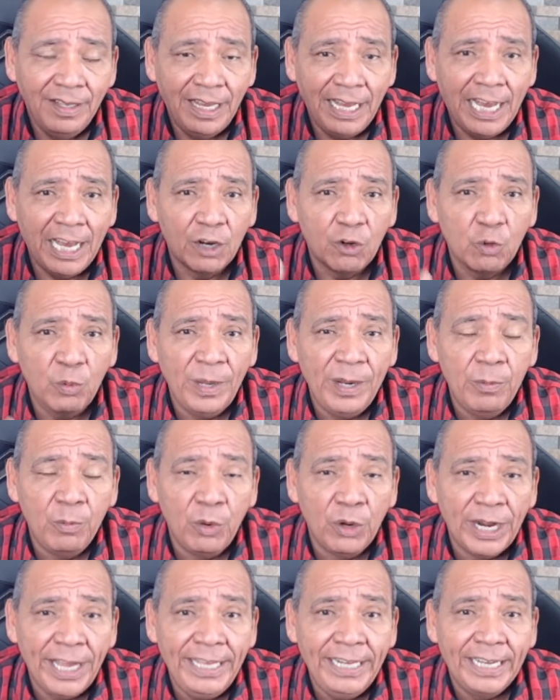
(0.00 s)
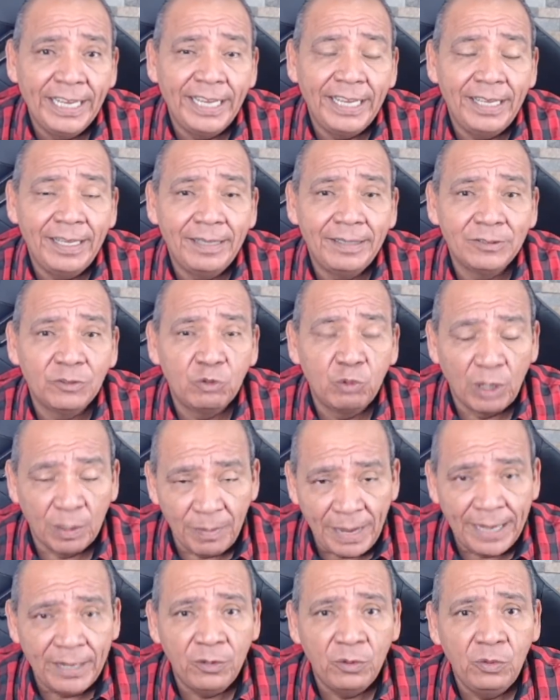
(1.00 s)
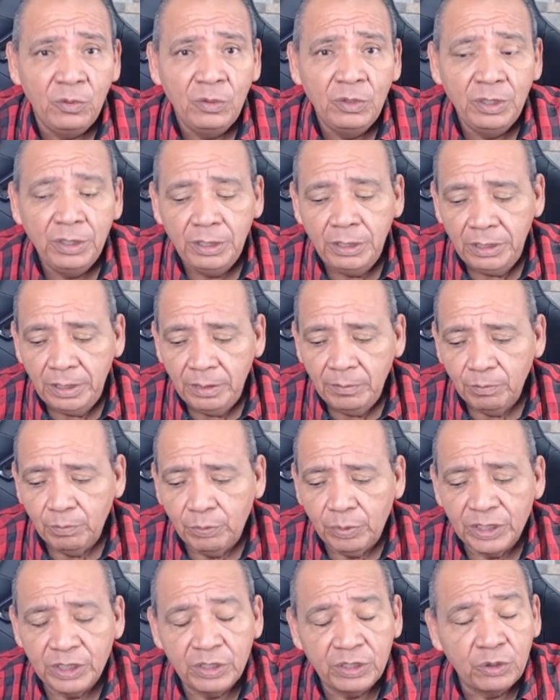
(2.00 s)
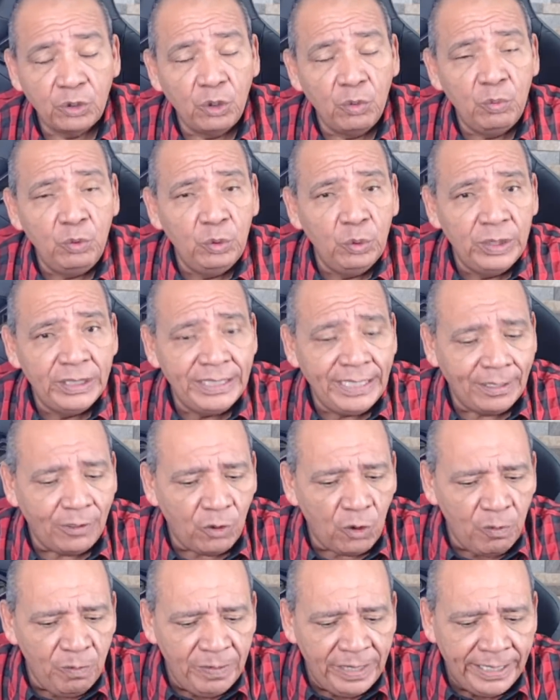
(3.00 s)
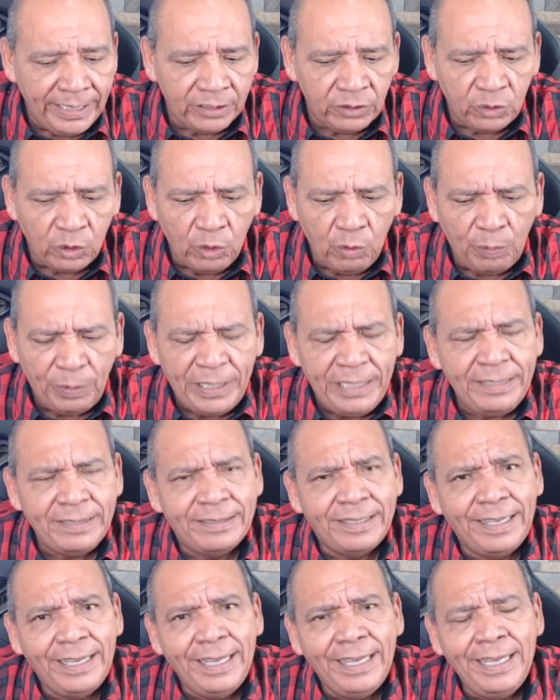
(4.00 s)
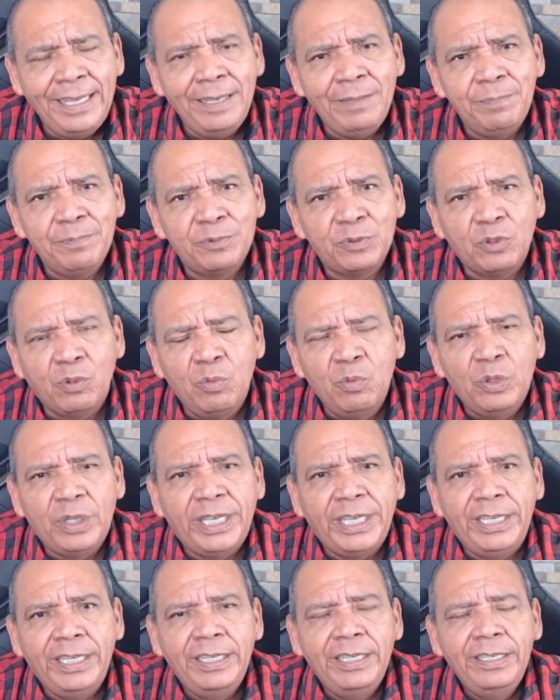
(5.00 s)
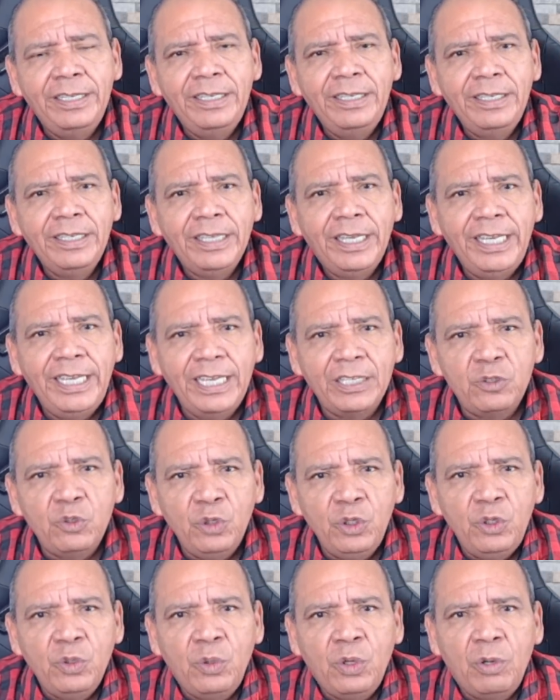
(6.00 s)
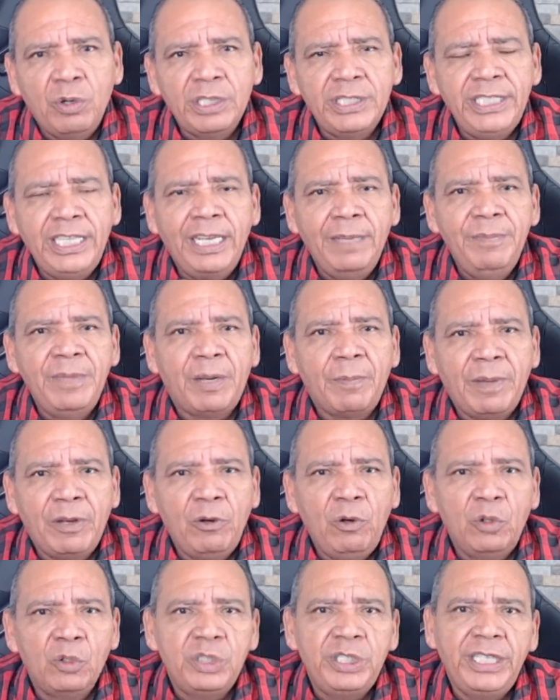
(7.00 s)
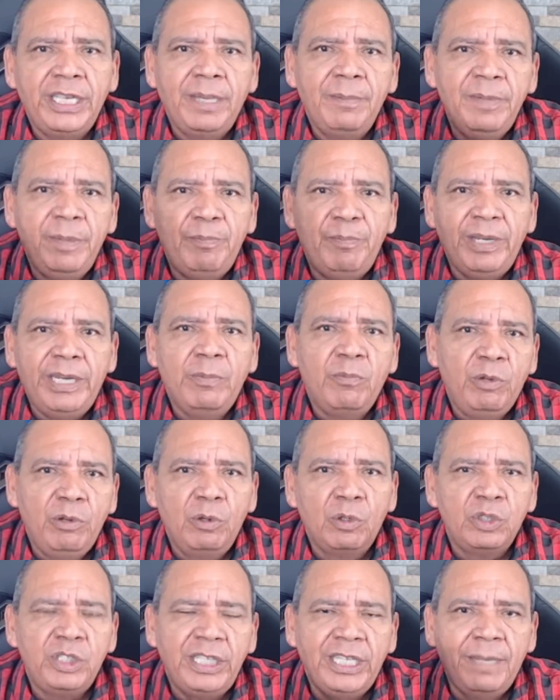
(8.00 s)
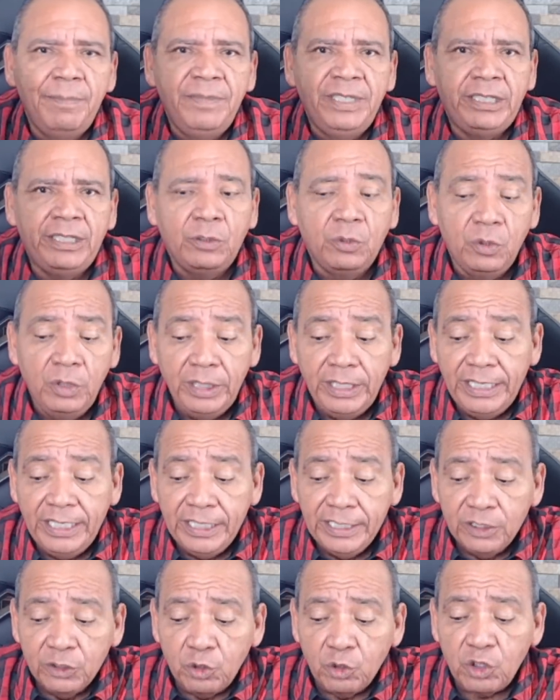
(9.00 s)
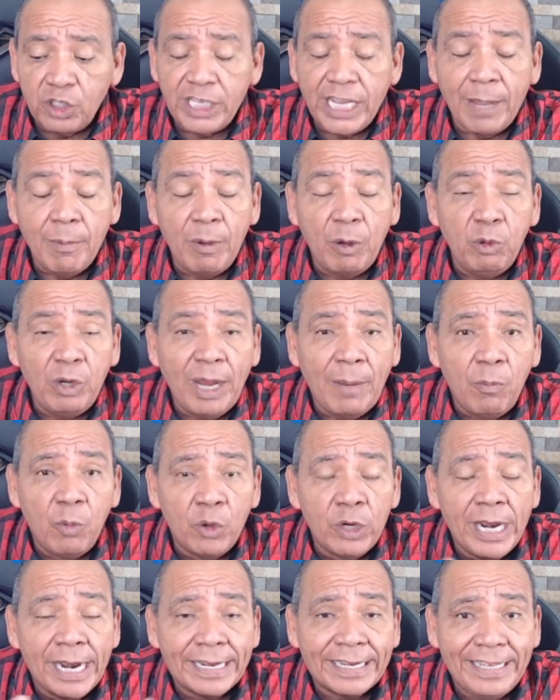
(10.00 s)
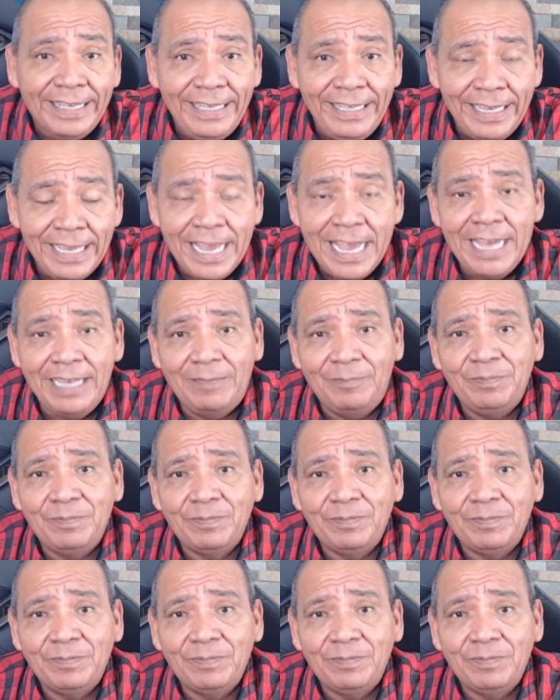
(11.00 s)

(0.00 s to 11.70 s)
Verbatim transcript: a Rubén Moreira, su hermano, pues todo el mundo decía, hombre, esto no puede ser, pues como que, que ya soy yo, ahora sigue mi hermano y lo sigue mi primo y lo sigue mi tío. Eso se llama una monarquía.